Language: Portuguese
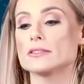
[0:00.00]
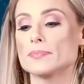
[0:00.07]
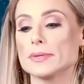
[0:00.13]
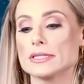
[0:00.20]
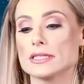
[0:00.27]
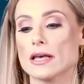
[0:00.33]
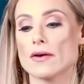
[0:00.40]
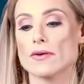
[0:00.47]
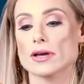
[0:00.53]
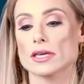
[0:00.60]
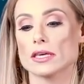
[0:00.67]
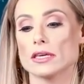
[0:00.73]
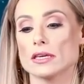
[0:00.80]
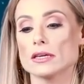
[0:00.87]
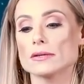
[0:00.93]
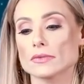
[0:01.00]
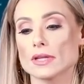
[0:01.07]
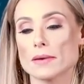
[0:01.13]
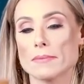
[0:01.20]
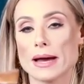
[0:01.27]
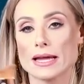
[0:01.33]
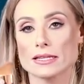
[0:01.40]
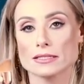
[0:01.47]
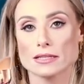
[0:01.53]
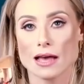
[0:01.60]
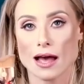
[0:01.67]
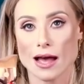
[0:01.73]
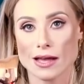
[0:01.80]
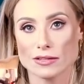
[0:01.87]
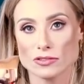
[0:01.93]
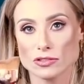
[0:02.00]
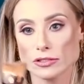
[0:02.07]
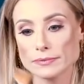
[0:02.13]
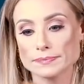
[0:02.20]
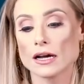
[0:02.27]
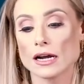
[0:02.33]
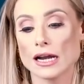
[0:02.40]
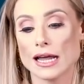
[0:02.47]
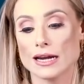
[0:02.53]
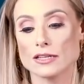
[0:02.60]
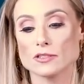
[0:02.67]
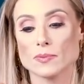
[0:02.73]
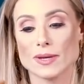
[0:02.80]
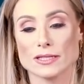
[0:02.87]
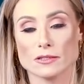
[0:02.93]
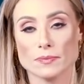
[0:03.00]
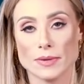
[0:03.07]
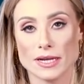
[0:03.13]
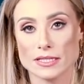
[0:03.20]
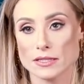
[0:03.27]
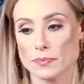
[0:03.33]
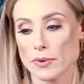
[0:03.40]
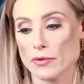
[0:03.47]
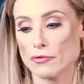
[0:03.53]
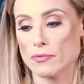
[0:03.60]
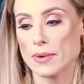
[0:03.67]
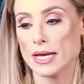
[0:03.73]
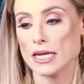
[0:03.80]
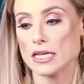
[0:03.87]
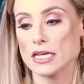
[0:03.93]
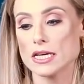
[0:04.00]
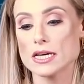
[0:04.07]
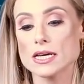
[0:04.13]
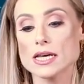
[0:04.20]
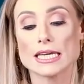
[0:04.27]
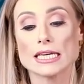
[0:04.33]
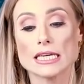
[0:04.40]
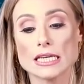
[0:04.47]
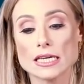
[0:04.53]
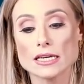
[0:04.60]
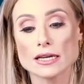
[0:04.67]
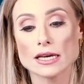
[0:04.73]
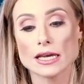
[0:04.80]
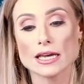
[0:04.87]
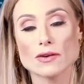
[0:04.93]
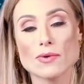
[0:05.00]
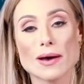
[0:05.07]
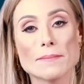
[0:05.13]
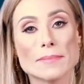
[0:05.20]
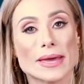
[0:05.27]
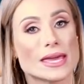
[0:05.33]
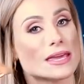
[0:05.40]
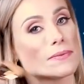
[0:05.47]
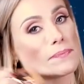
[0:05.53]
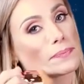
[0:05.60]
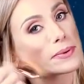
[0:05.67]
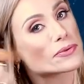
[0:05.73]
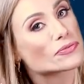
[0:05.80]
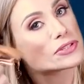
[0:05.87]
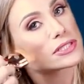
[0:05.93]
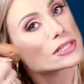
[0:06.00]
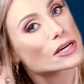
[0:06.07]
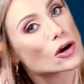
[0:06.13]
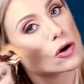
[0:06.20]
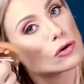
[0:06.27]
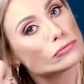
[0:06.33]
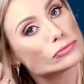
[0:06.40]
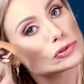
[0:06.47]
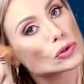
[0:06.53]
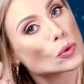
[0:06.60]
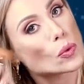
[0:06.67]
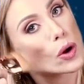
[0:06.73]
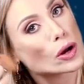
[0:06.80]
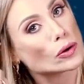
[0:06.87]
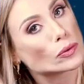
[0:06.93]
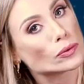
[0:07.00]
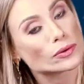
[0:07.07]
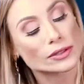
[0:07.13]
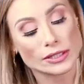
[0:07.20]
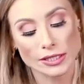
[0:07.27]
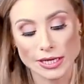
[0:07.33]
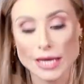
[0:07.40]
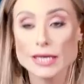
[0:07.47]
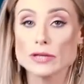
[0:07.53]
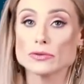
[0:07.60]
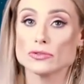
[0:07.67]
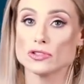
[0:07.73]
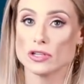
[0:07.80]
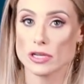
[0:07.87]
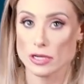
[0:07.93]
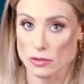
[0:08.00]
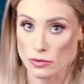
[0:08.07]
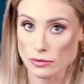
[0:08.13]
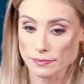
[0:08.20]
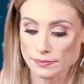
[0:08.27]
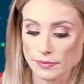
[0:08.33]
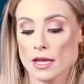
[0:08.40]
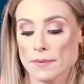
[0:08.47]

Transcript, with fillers: esse pincel aqui da Mari Saad, lá na Espaço Beleza Perfumaria. E eu amei para fazer contorno. E aí o Diego